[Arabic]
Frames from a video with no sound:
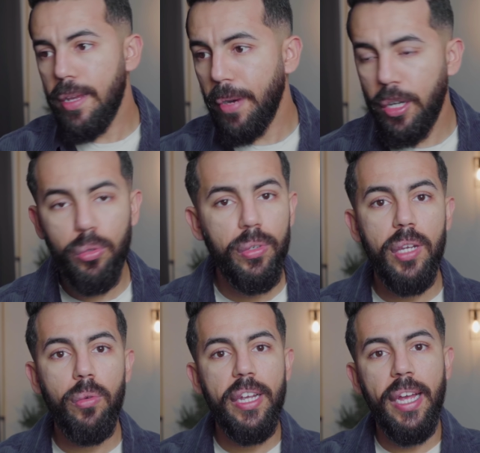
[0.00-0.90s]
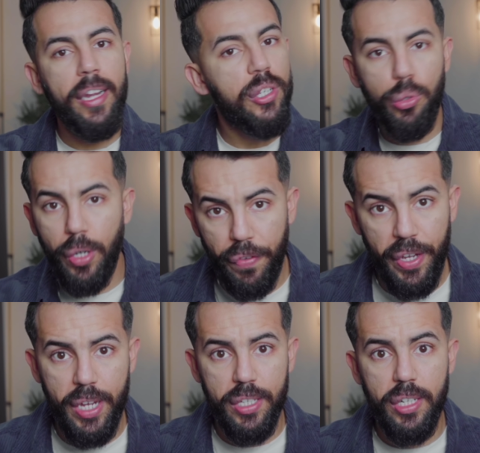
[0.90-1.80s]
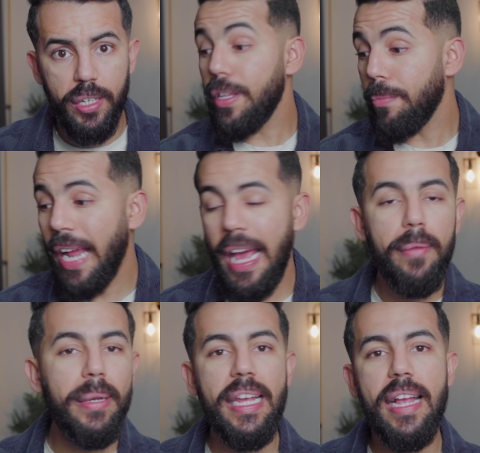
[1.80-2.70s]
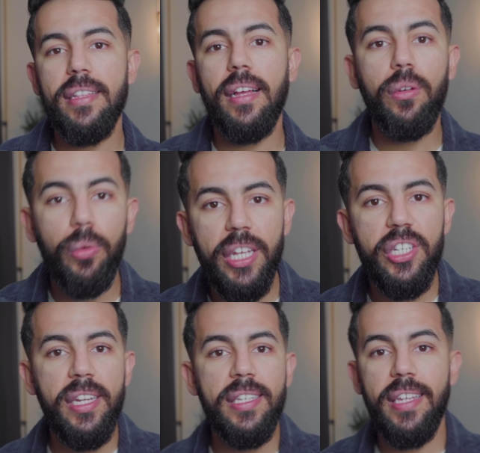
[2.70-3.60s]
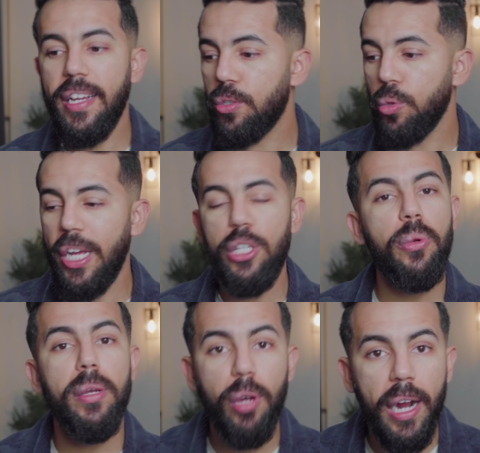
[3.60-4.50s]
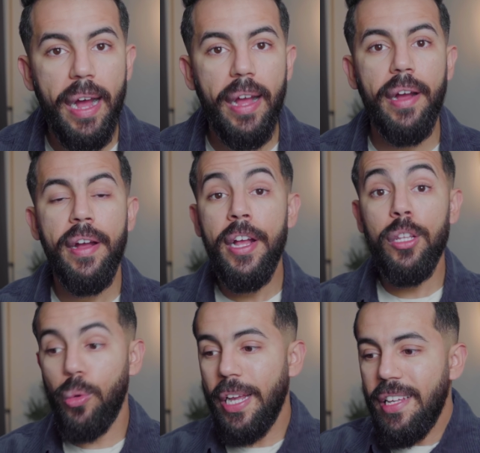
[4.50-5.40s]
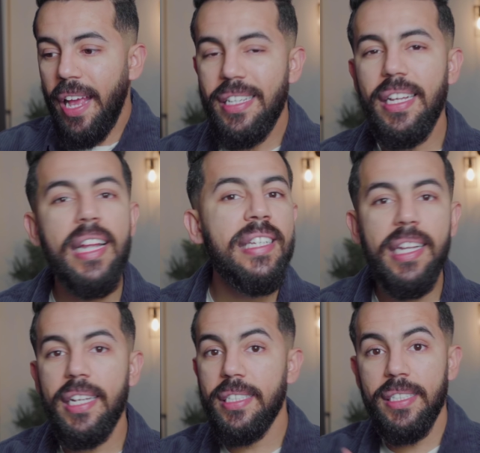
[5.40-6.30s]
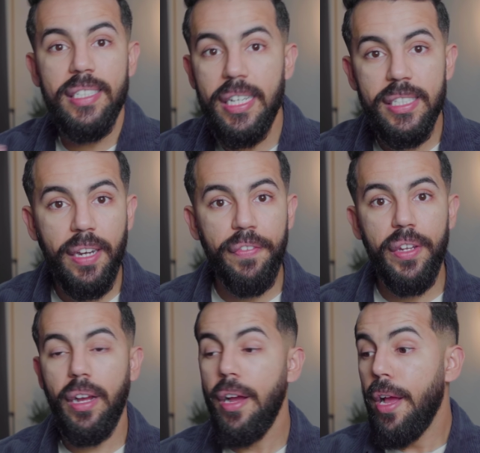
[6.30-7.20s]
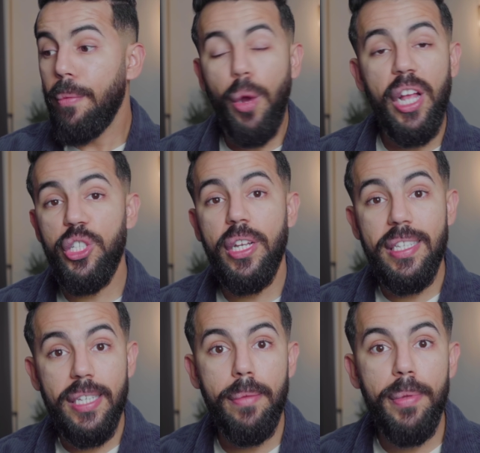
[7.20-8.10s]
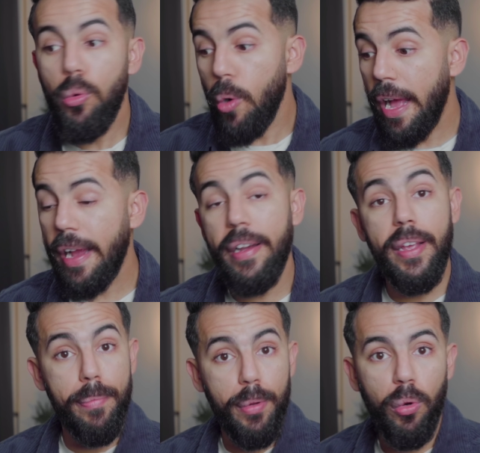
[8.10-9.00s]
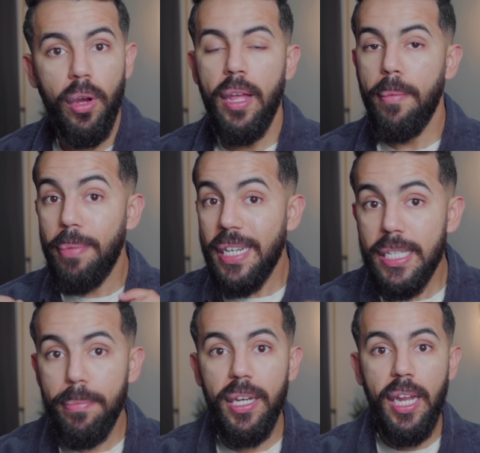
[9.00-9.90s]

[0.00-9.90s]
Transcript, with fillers: كيمرضوني وكيعنكشوني في حياتي فهاد المرحله من حياتنا كوليج ليسي كتكون واحد شويه المراهقه دونك اي حاجه كتجي كتقدر تاثر فينا بواحد الشكل سلبي واخا كنكبروا بالنسبه